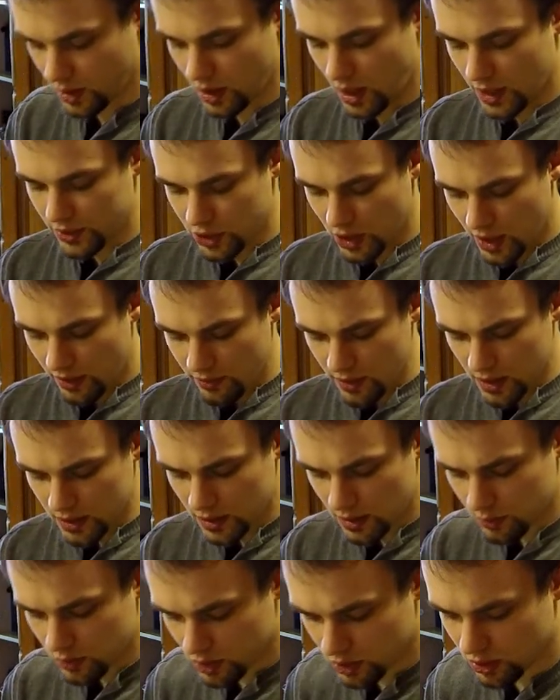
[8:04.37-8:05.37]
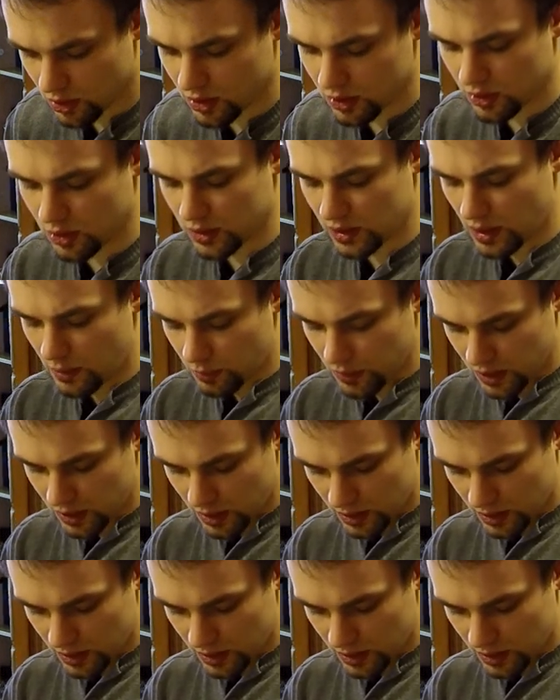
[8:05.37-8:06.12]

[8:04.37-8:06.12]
A ciekawy jestem, czy to jest dostępne,